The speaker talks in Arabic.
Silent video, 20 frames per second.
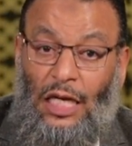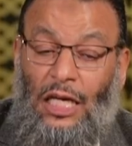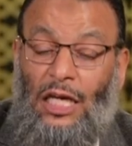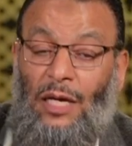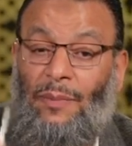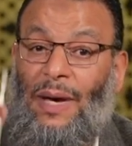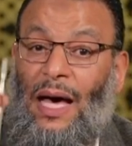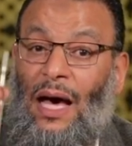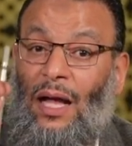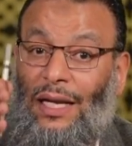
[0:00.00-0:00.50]

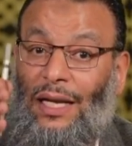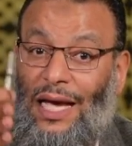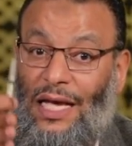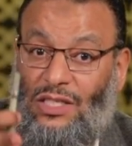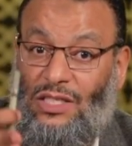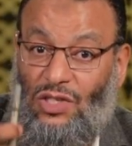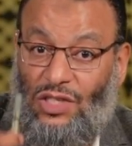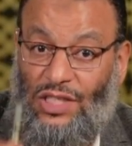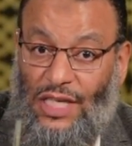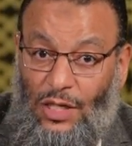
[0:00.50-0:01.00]
يبقى الله
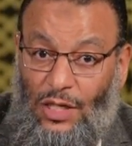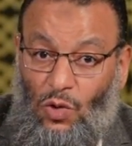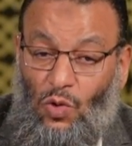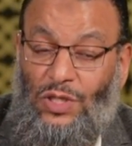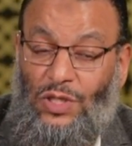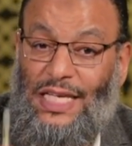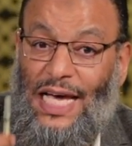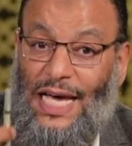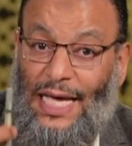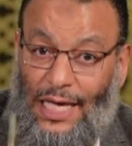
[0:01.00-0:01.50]
عز وجل
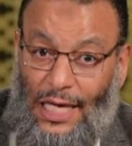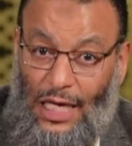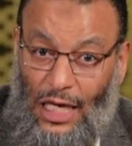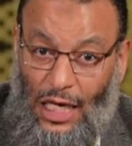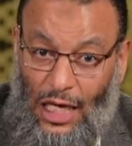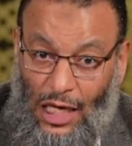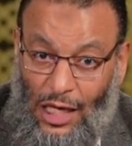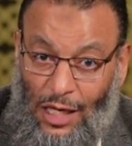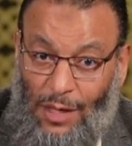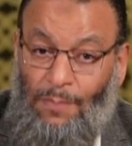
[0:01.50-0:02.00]

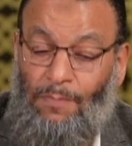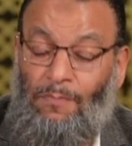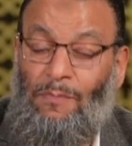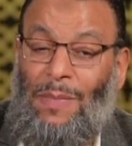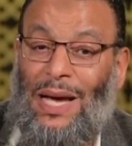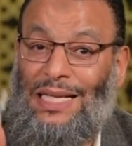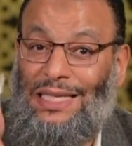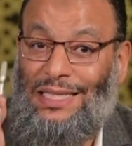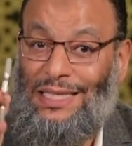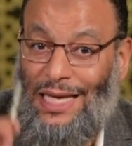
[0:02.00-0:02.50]
يزكي
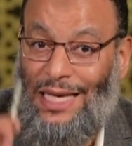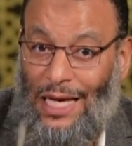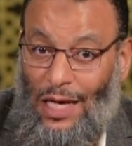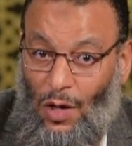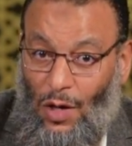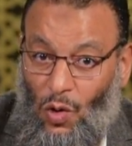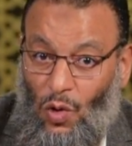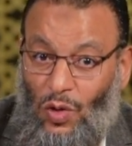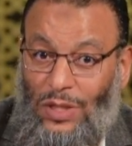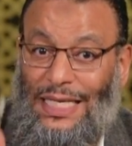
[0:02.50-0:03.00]
من
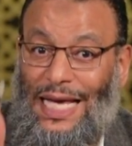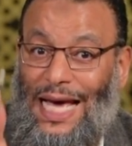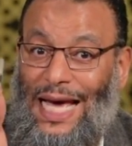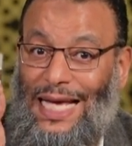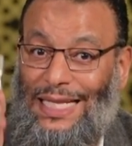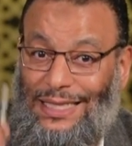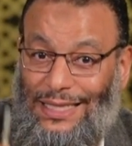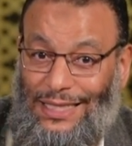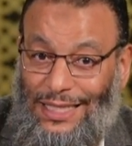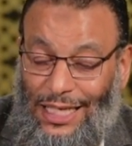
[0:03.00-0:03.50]
ياخذ
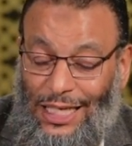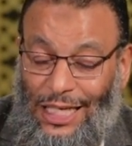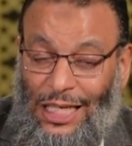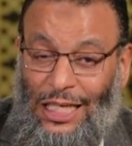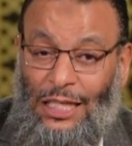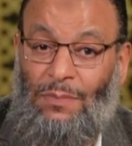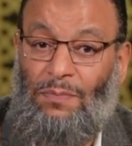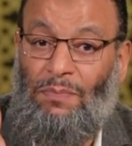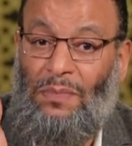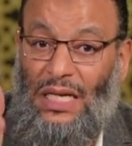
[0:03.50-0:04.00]

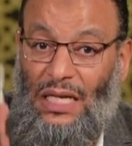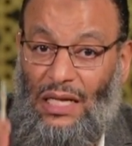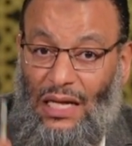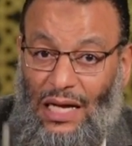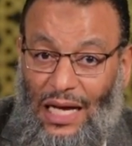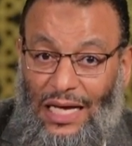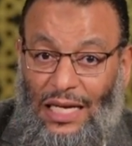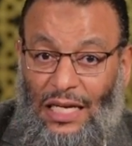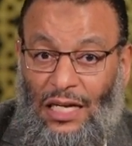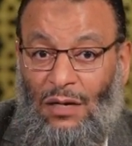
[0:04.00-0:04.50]
الدين من
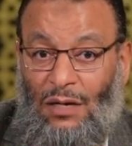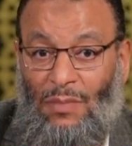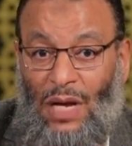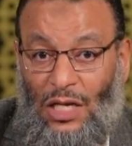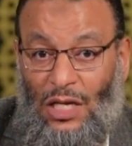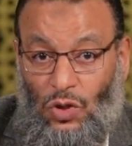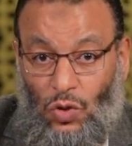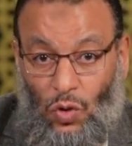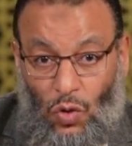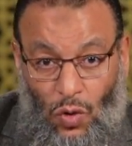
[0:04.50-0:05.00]
غير
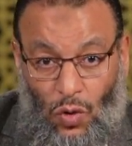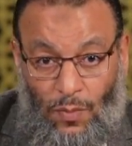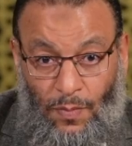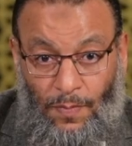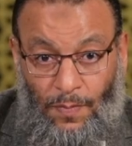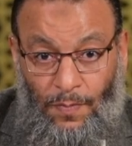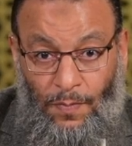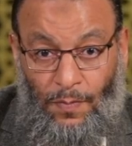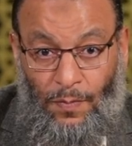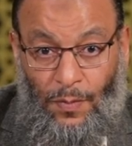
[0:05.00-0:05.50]

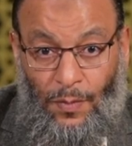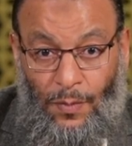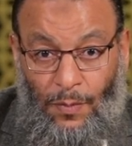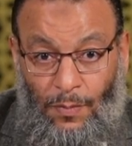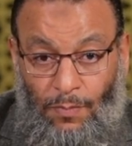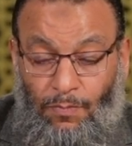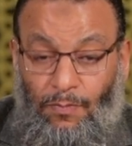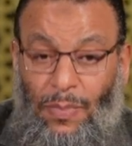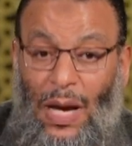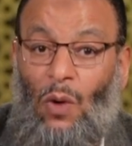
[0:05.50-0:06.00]
المعصوم
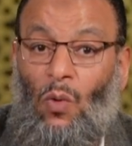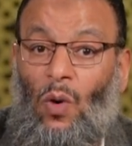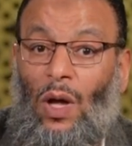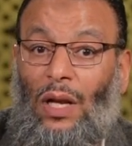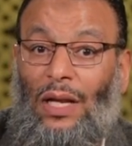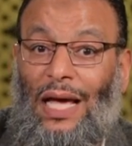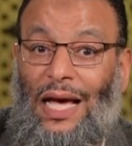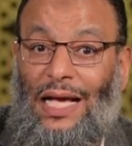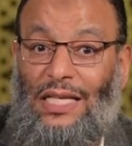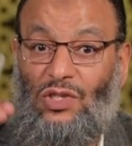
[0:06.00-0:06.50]
بل
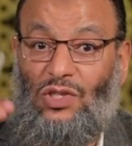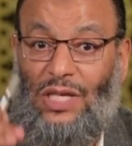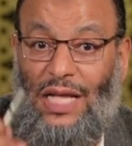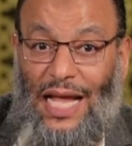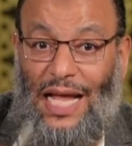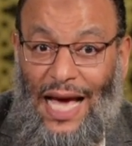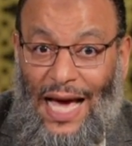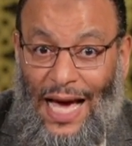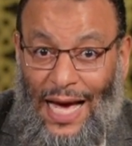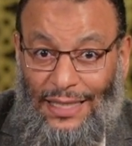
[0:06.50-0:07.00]
والله عز
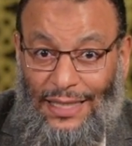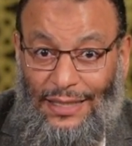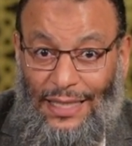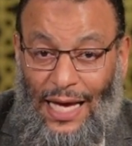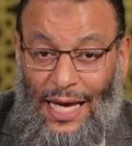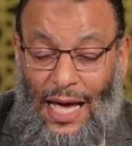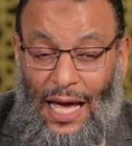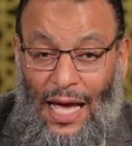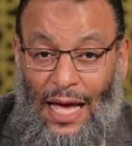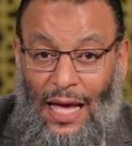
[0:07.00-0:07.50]
وجل
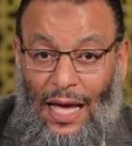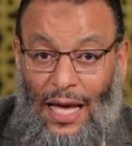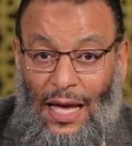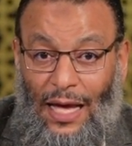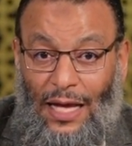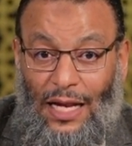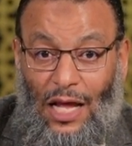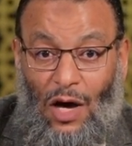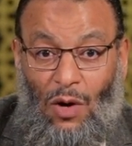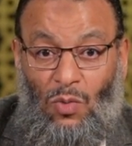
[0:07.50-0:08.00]
اعد
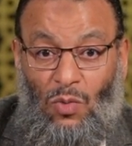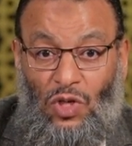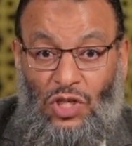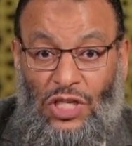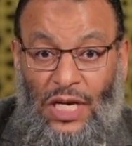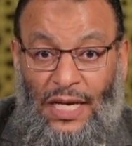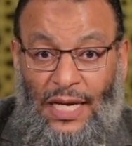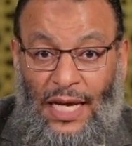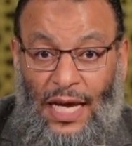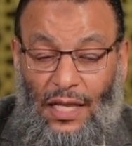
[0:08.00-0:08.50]
لهم
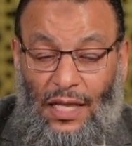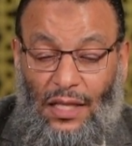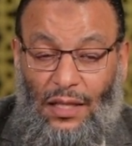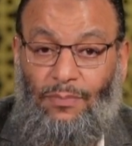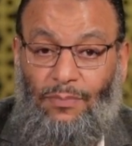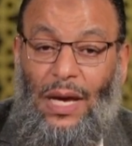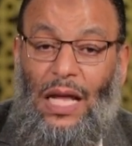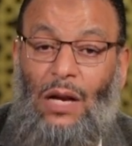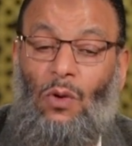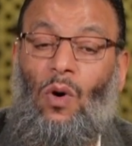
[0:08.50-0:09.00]

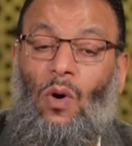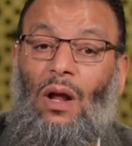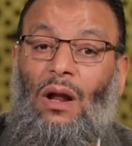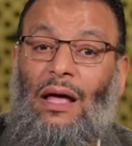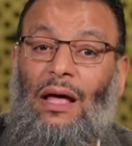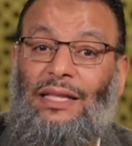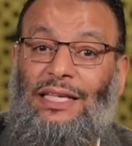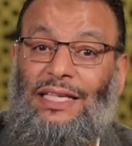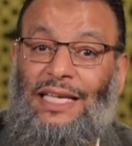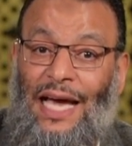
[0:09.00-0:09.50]
الجنات بل
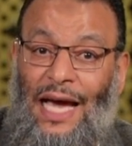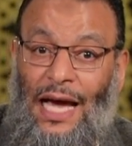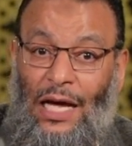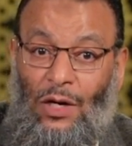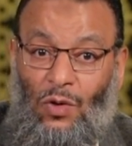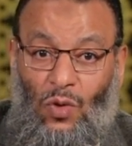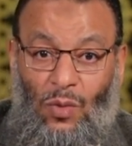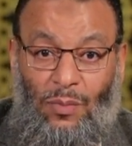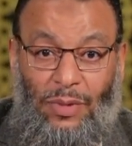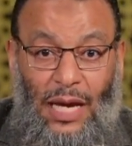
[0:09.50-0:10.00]
ورضي
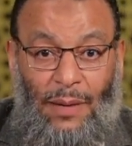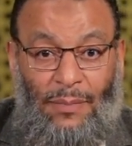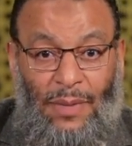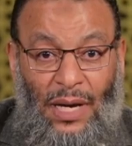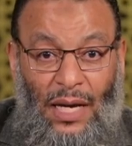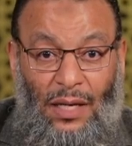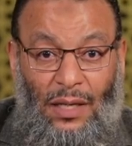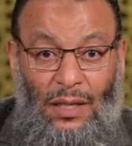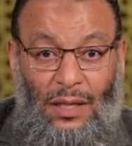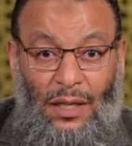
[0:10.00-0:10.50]
عنهم
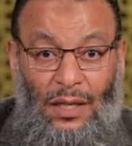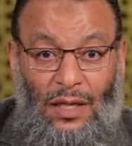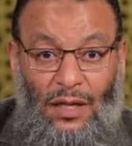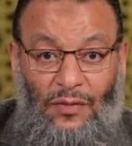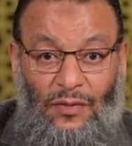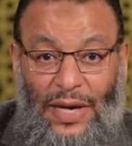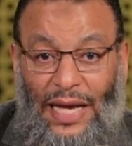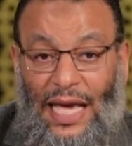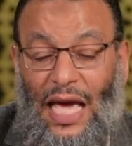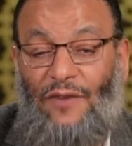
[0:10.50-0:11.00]
كمان
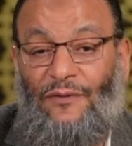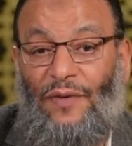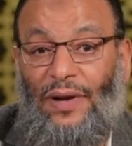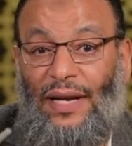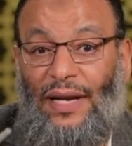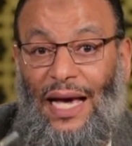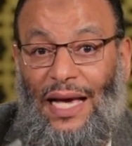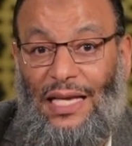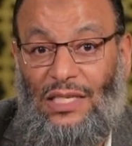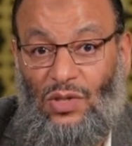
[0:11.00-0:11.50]
فكيف
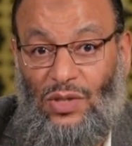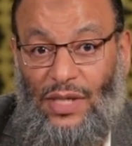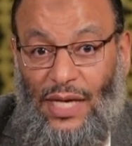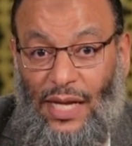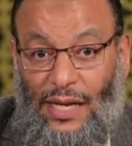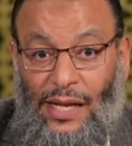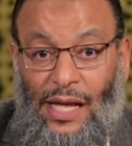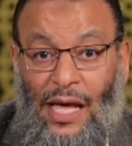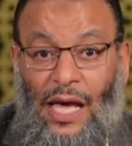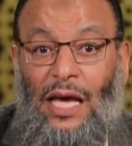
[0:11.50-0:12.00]
الله عز
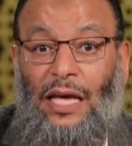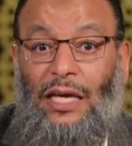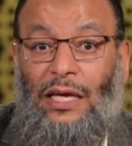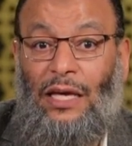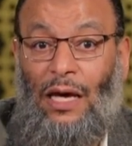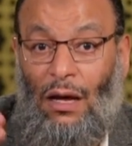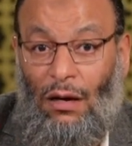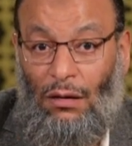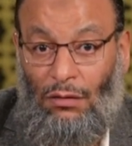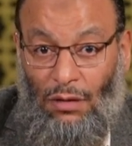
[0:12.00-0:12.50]
وجل
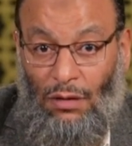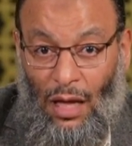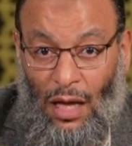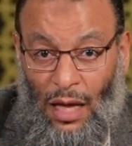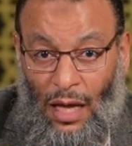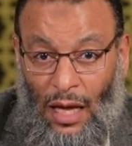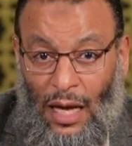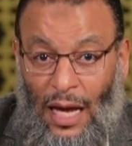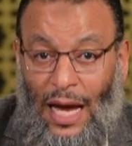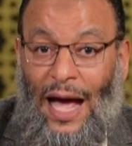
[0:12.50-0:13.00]

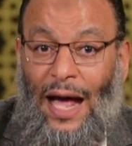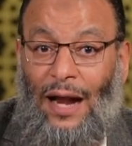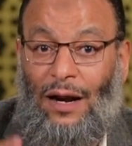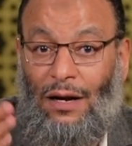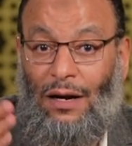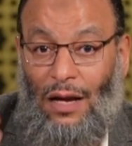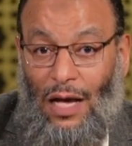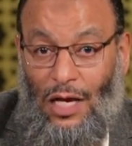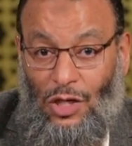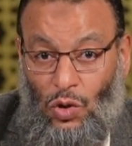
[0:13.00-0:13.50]
يرضى عن
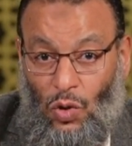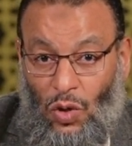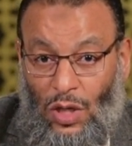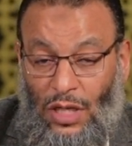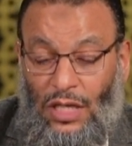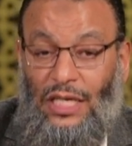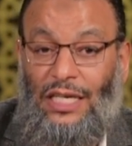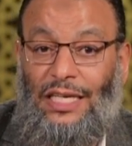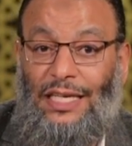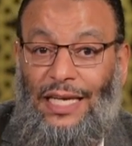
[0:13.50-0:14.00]

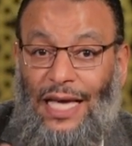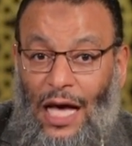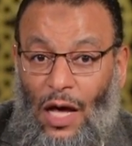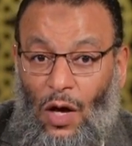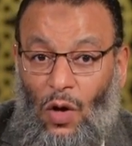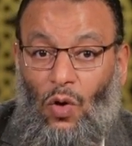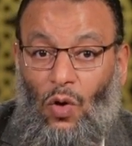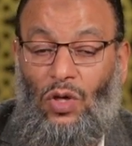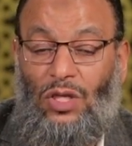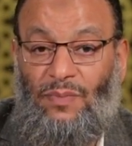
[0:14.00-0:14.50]
رجل
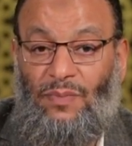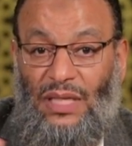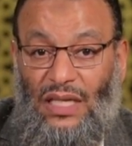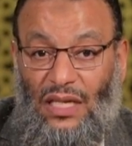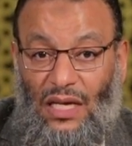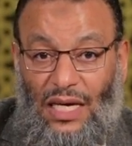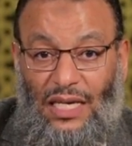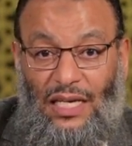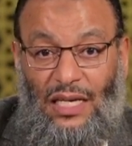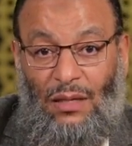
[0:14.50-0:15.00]
ياخذ من
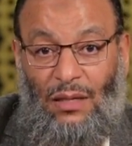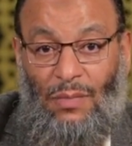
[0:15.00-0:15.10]
غير